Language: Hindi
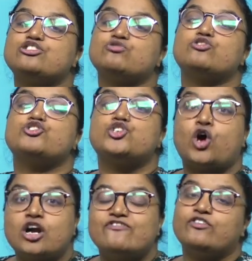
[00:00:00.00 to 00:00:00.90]
जिसको
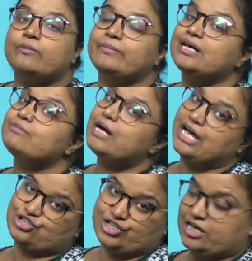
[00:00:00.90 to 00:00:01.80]
शॉर्ट फॉर्म में हम
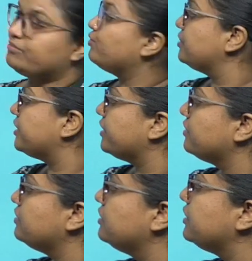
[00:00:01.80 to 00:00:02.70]
आशियान बोलते हैं
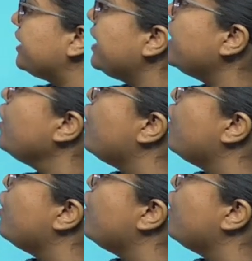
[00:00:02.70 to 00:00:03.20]
ठीक है